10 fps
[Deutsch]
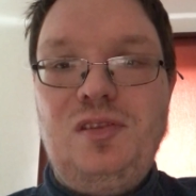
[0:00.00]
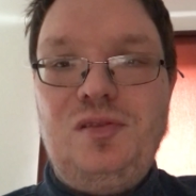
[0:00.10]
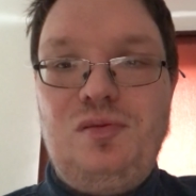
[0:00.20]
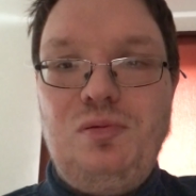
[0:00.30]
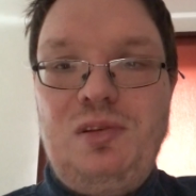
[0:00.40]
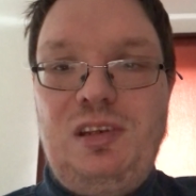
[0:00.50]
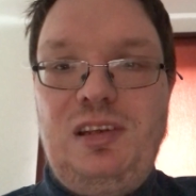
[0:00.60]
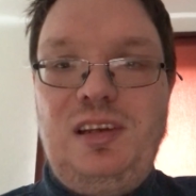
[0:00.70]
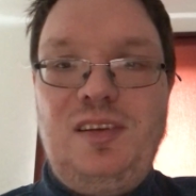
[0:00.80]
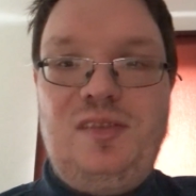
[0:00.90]
so
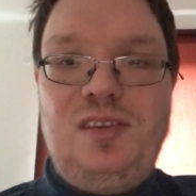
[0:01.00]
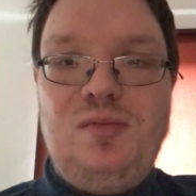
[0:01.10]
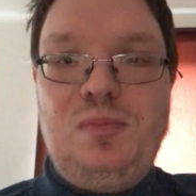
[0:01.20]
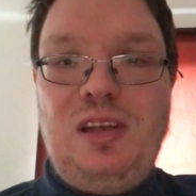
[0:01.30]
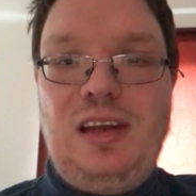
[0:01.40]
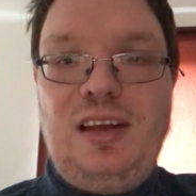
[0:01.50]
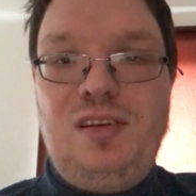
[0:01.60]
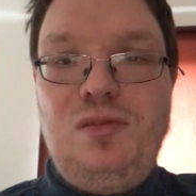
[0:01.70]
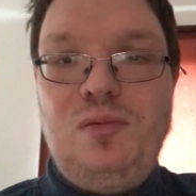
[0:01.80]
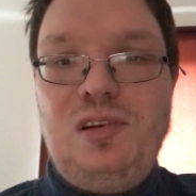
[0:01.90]
wie ich jetzt dort mit
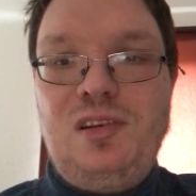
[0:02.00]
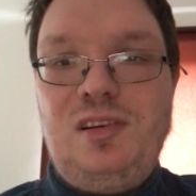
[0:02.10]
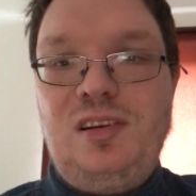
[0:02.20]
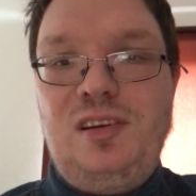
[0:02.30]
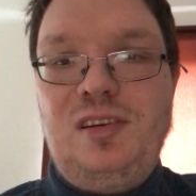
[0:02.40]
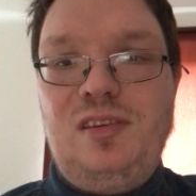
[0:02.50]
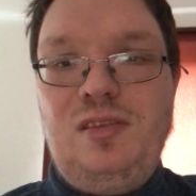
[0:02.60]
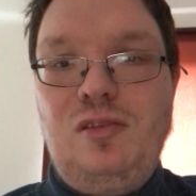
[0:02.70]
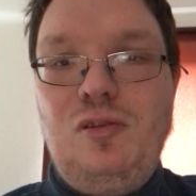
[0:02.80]
euch, über, die,